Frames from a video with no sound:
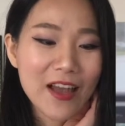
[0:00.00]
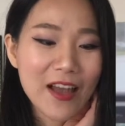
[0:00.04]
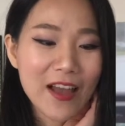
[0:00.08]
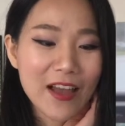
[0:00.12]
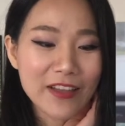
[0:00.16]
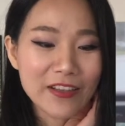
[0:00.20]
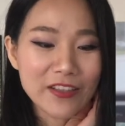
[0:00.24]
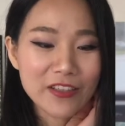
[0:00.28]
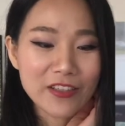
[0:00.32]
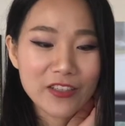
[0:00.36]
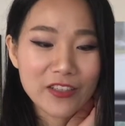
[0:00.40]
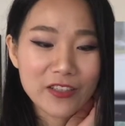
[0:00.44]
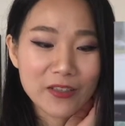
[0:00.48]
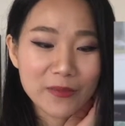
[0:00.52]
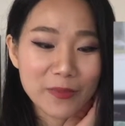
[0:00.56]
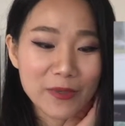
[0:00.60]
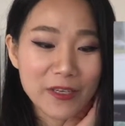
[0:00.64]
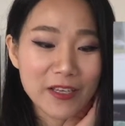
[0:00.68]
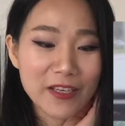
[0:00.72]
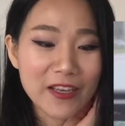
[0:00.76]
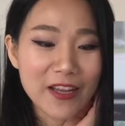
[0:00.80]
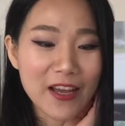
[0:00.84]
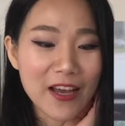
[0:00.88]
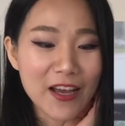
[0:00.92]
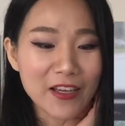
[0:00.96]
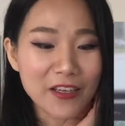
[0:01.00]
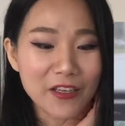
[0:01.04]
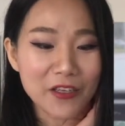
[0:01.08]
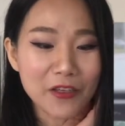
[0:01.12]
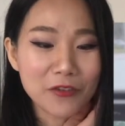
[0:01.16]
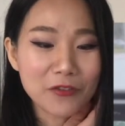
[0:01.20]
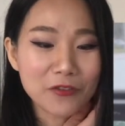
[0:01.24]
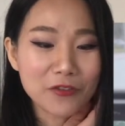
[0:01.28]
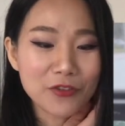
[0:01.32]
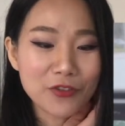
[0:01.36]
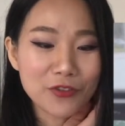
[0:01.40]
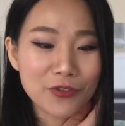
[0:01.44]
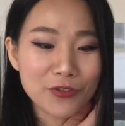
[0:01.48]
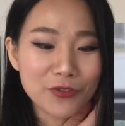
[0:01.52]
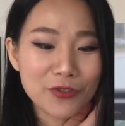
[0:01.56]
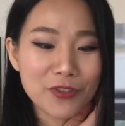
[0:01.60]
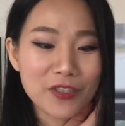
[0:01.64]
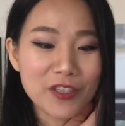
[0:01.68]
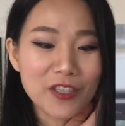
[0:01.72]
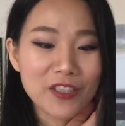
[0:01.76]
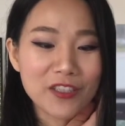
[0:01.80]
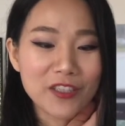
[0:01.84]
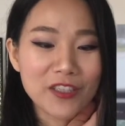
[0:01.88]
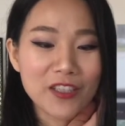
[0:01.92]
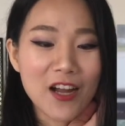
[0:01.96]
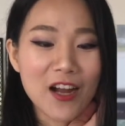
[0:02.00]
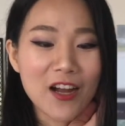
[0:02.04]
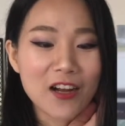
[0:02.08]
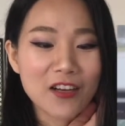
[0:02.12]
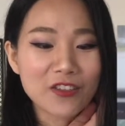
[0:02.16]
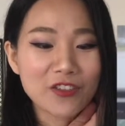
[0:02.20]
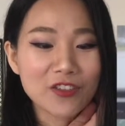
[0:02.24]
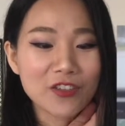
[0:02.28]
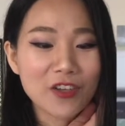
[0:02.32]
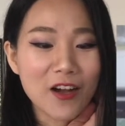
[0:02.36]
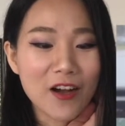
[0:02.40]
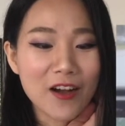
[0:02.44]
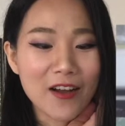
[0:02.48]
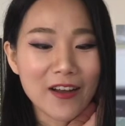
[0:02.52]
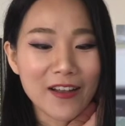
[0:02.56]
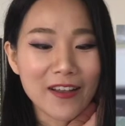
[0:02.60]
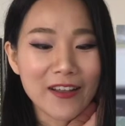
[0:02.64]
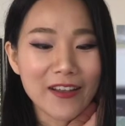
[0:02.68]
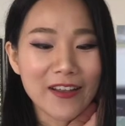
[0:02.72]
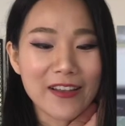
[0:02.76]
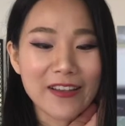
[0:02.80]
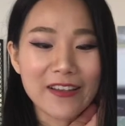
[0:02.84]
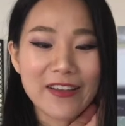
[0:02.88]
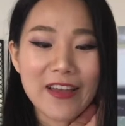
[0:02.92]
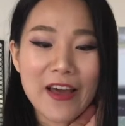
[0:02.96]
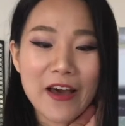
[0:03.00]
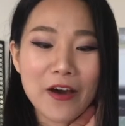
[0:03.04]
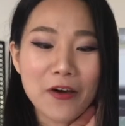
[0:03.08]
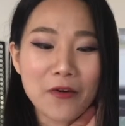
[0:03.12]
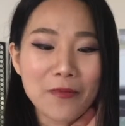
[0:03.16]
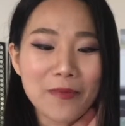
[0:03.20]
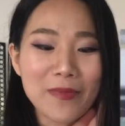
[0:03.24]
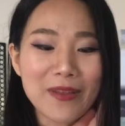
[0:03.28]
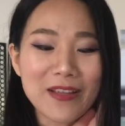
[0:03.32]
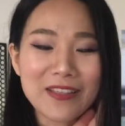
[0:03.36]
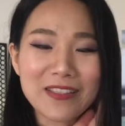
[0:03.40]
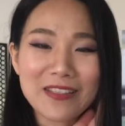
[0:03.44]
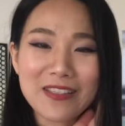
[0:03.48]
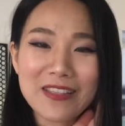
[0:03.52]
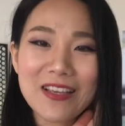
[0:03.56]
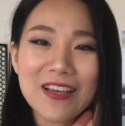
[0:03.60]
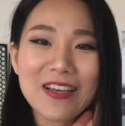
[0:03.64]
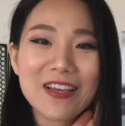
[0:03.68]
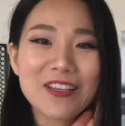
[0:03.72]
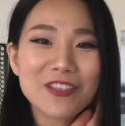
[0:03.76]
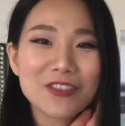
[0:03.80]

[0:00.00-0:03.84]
and Turbinado Sugar Dark Chocolate Almonds，